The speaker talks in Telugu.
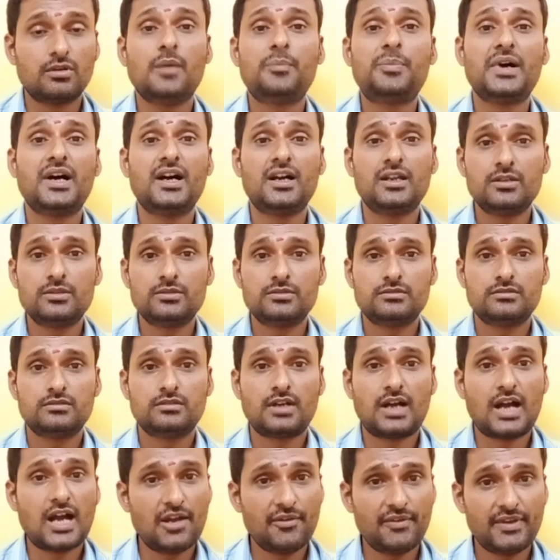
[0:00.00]
కోపాలు
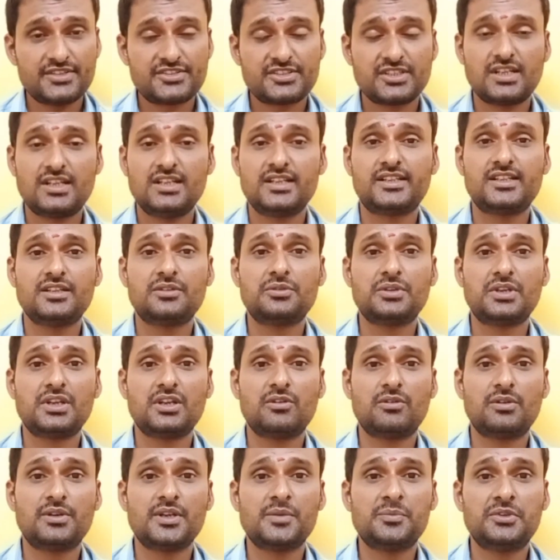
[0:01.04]
ఆవేశాలకి గురి
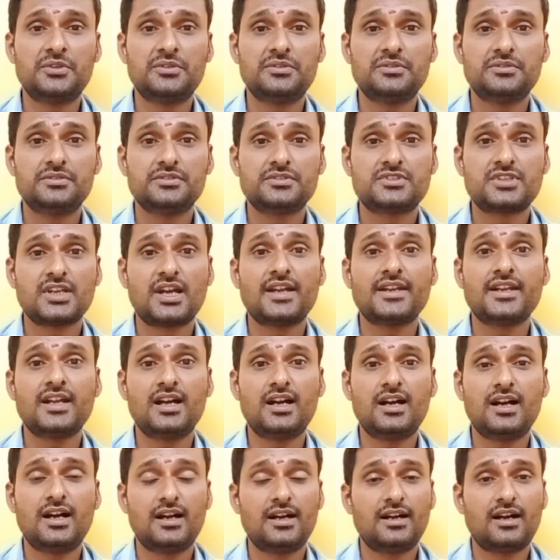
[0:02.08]
అవ్వడము చాలా
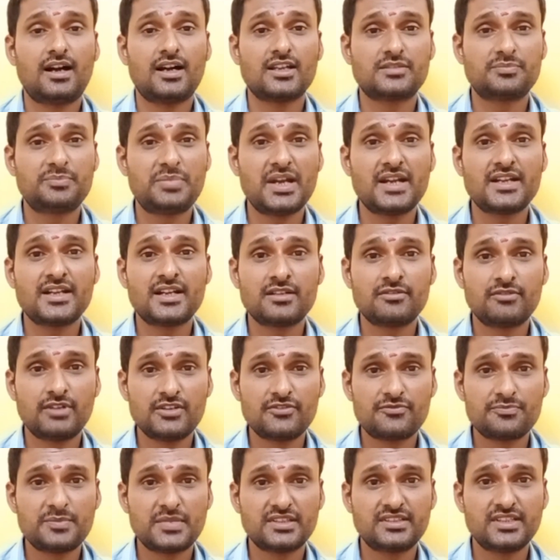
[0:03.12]
హస్బెండ్ అండ్
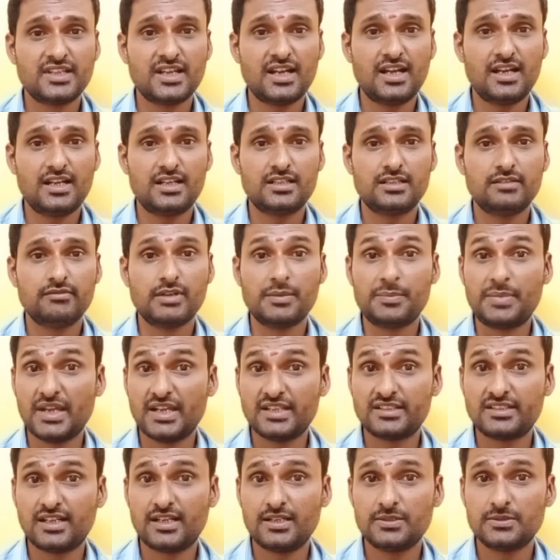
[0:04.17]
వైఫ్ మధ్య
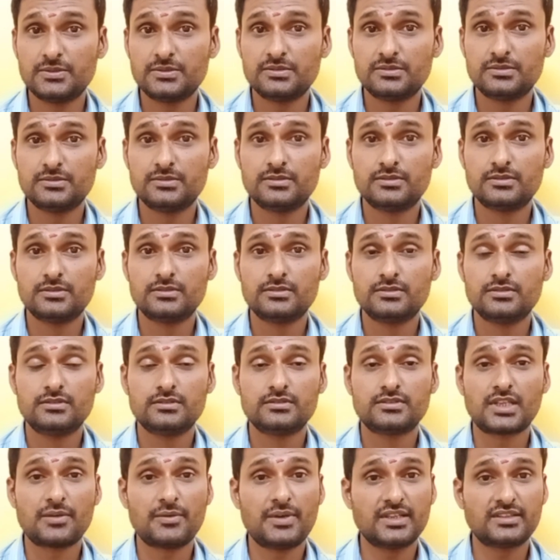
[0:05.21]
విభేదాలు
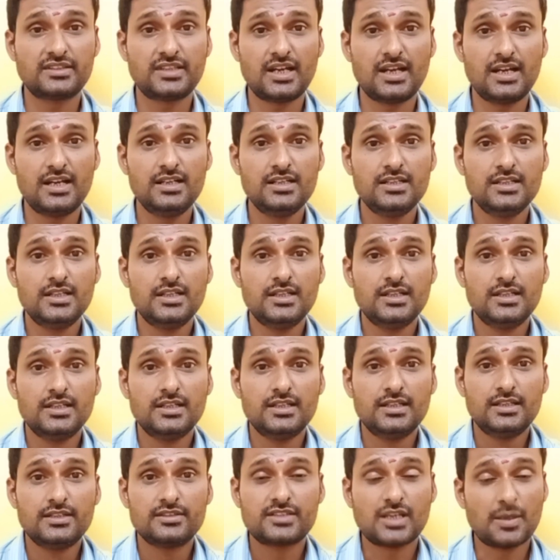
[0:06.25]
తర్వాత
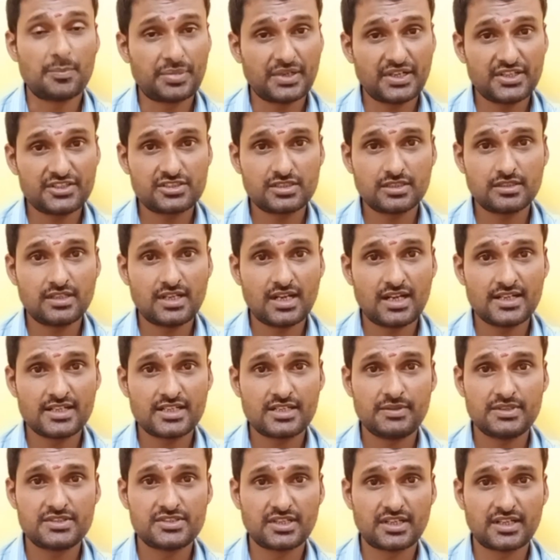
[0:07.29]
సపరేషన్
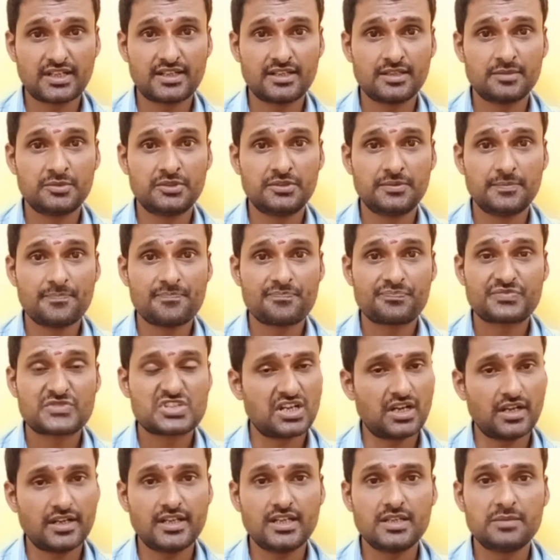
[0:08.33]
లాంటివి జరగడము
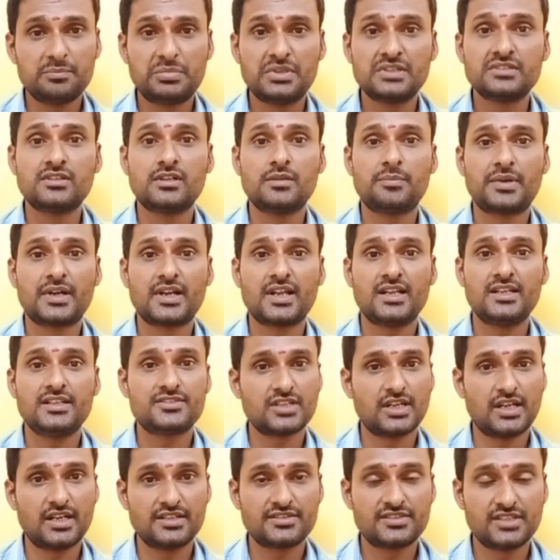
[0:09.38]
చాలా ఇబ్బందులు పడాలి
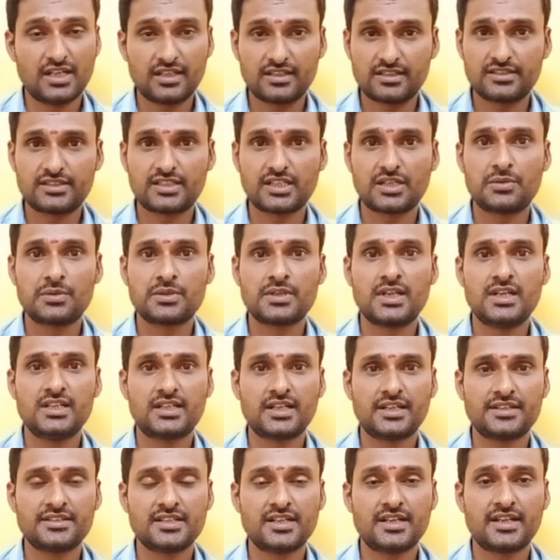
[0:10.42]
చాలా జాగ్రత్తగా ఉండాలి
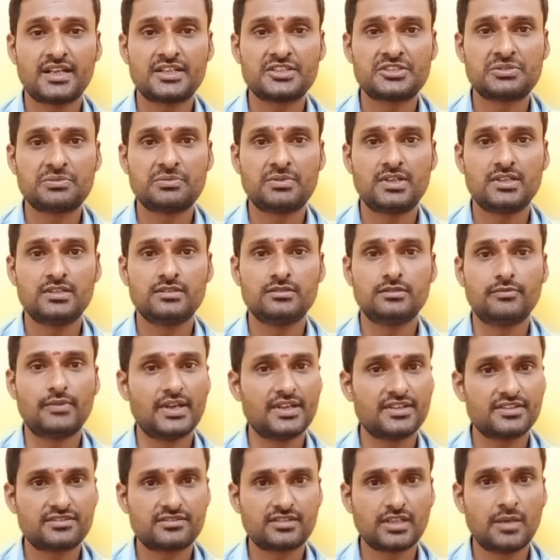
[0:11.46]
కన్యారాశి వాళ్ళు
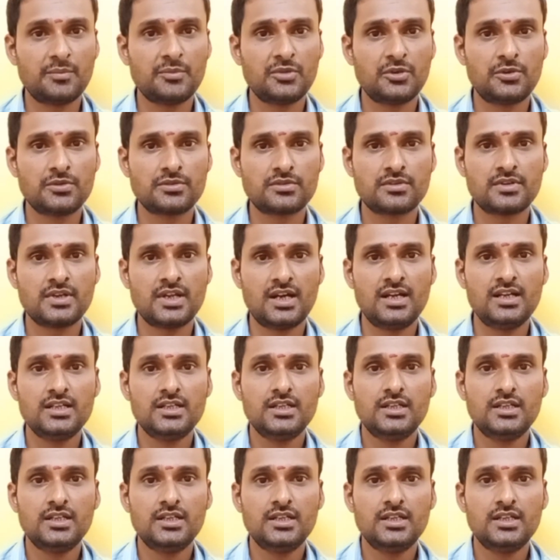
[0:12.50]
వ్యయస్థానంలో ఉంటున్న